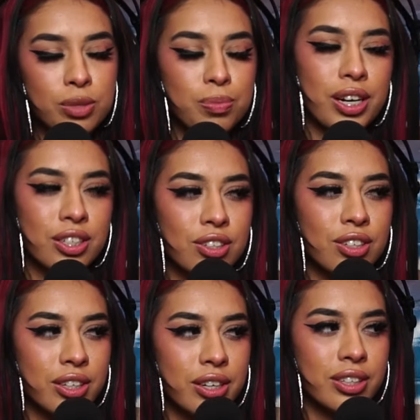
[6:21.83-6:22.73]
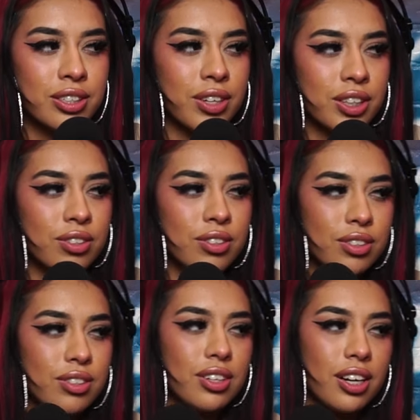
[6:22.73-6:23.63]
inspiración ese ah, vato,
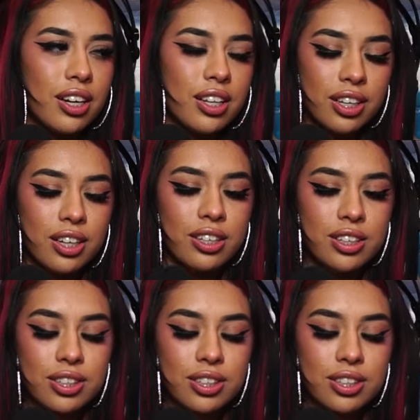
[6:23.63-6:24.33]
ah, la neta.